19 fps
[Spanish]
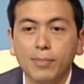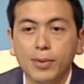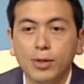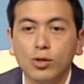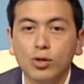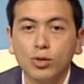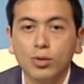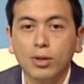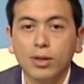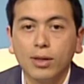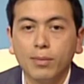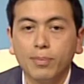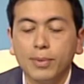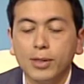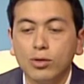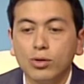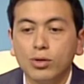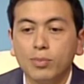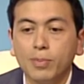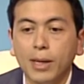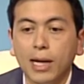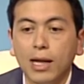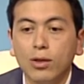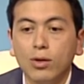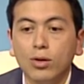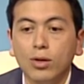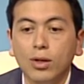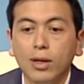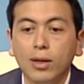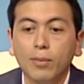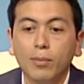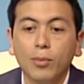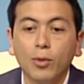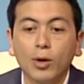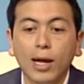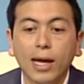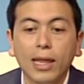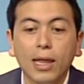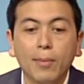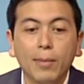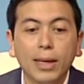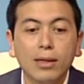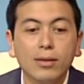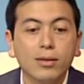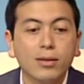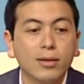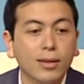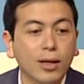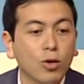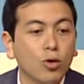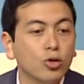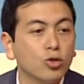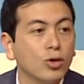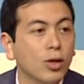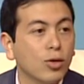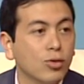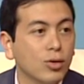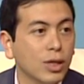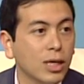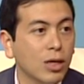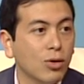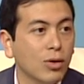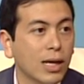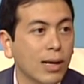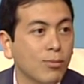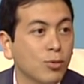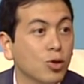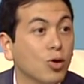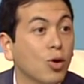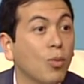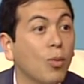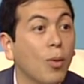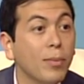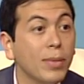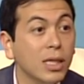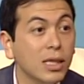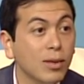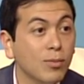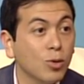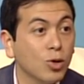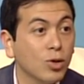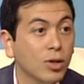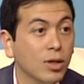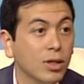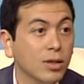peso, el peso esperado por cada malla es entre 8 a 12 kilogramos como mínimo,